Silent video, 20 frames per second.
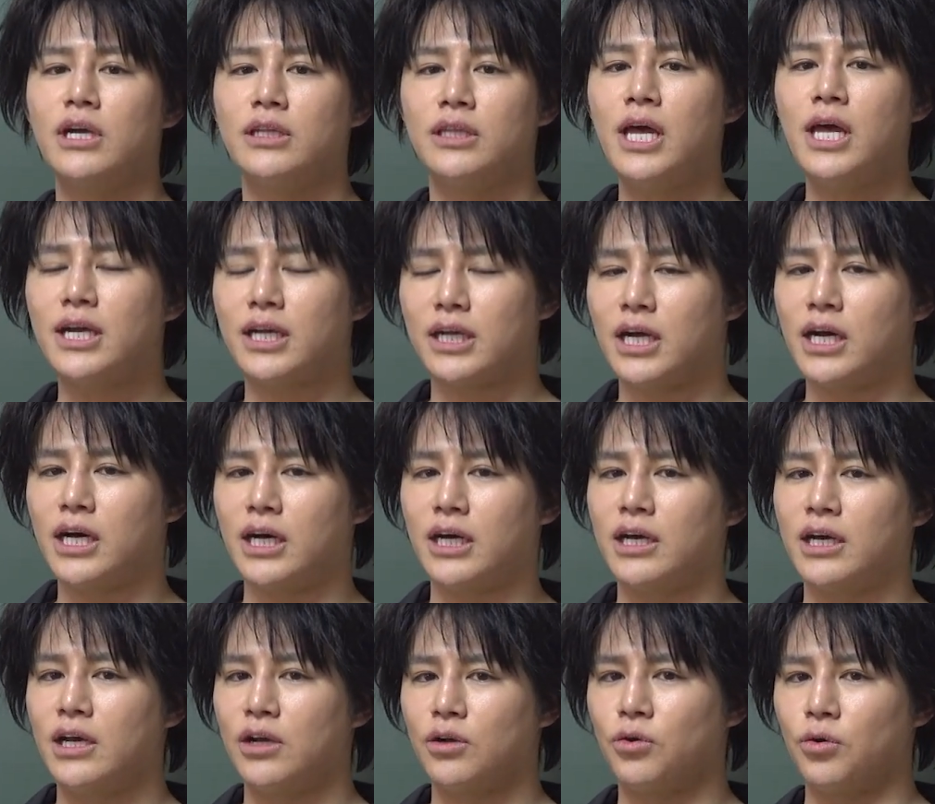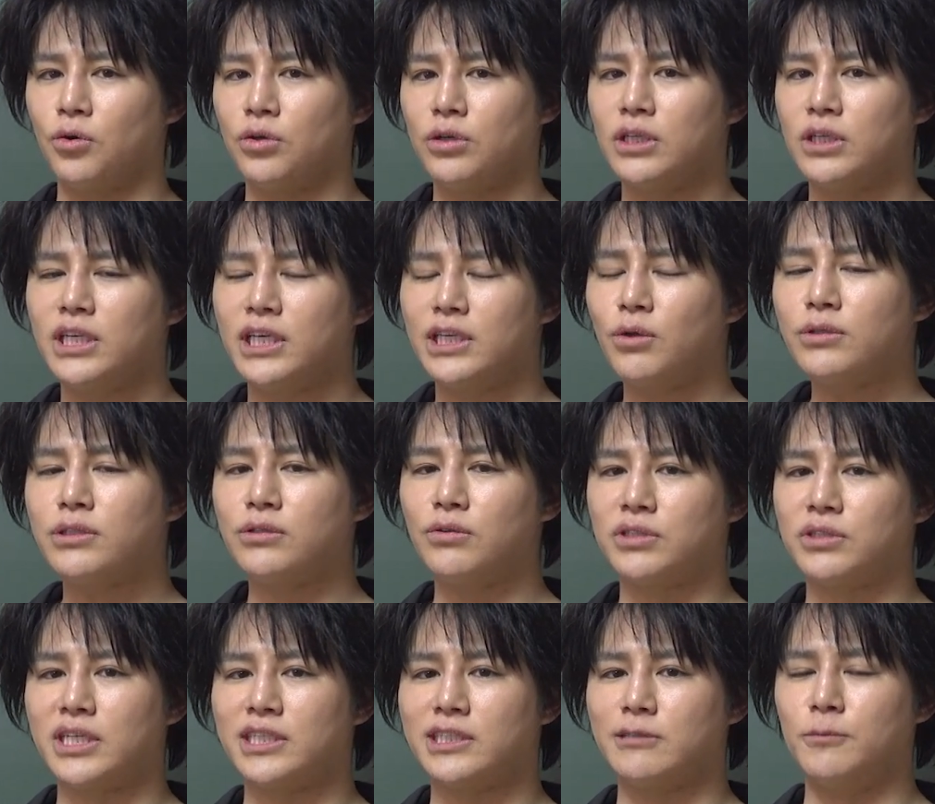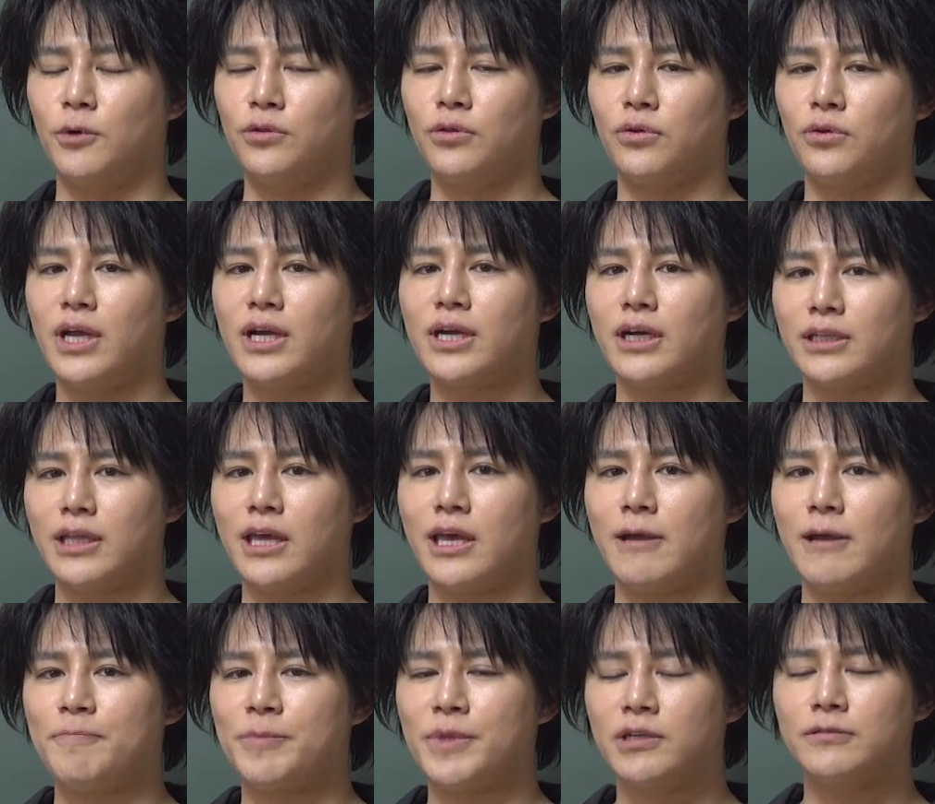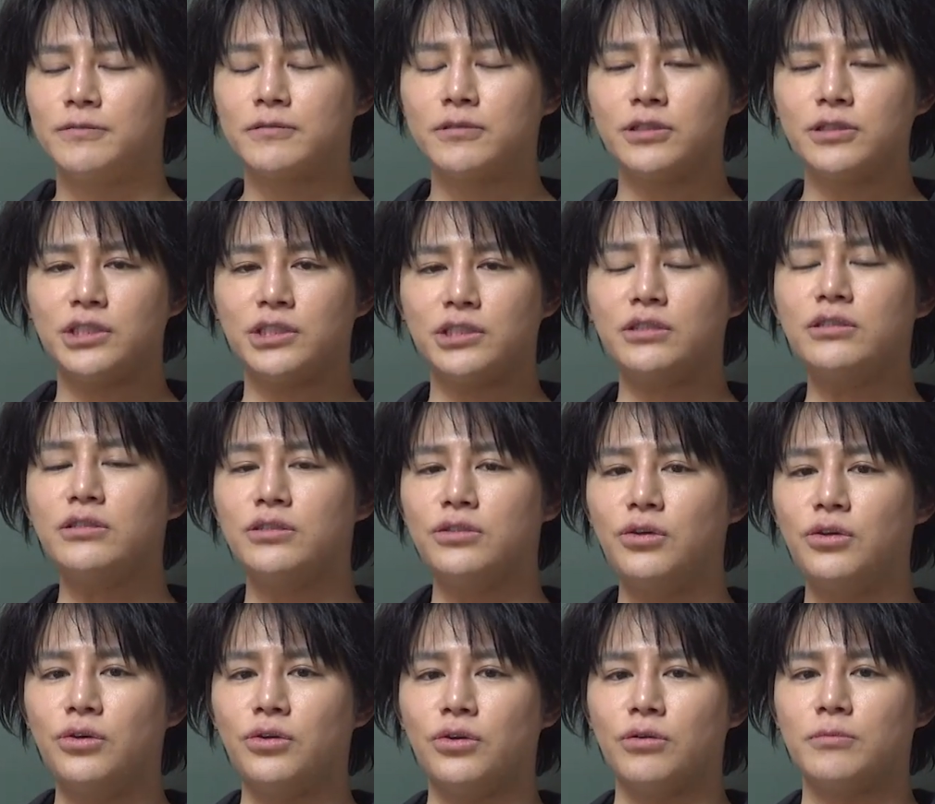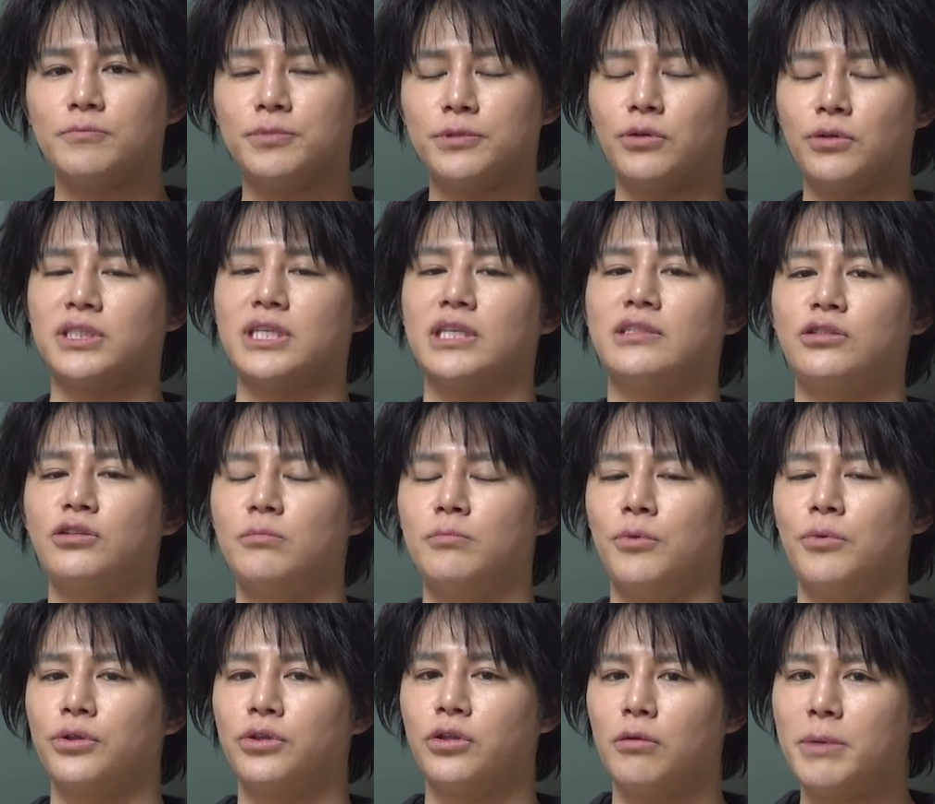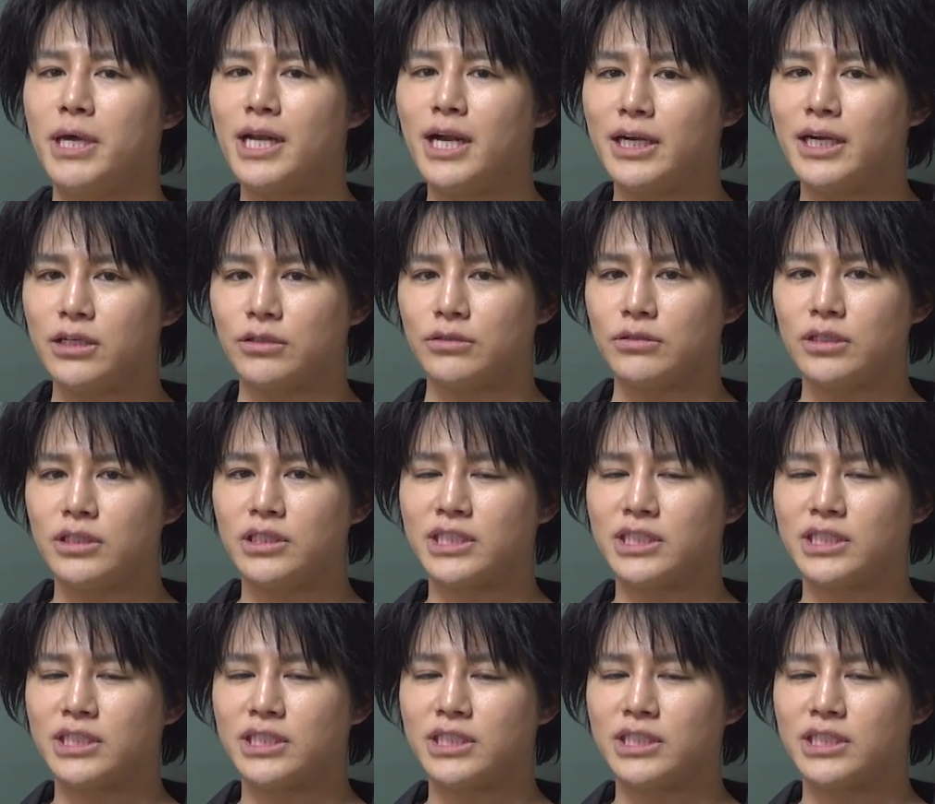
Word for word: なんか、こう、一つの設問の中で、複数のプロセスを求められる。